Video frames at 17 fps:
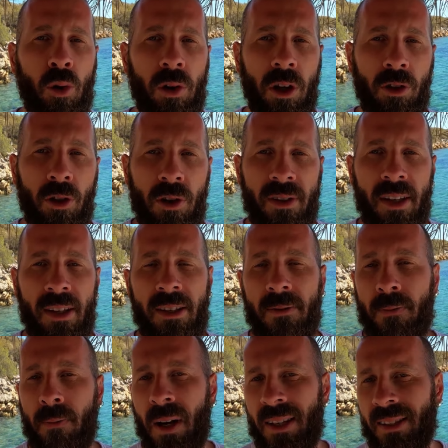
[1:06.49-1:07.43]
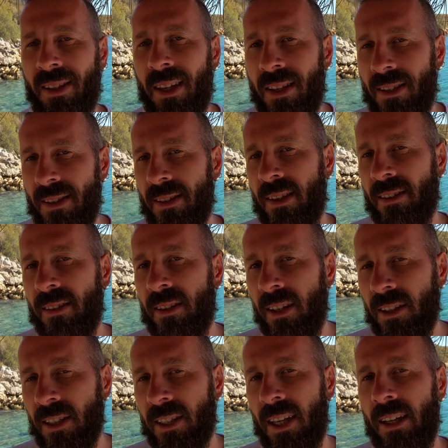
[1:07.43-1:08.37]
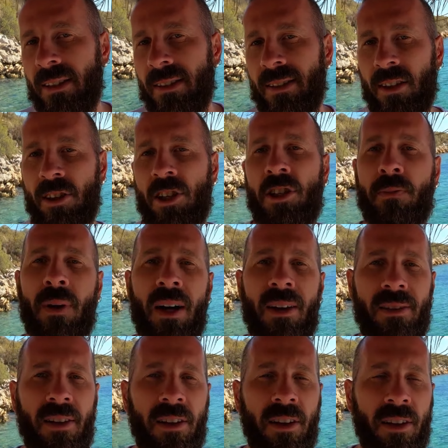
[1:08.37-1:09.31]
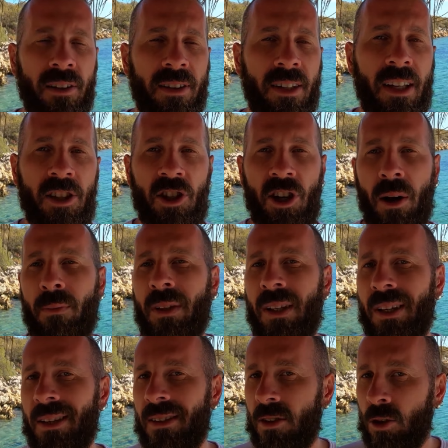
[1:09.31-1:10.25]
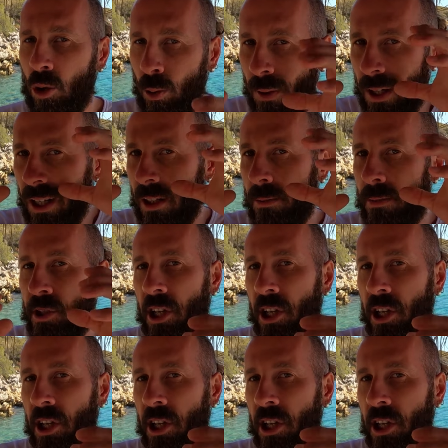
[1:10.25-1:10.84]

kullanıyorsanız maskenizi satın alırken satış mağazalarından camlarınızın numaralı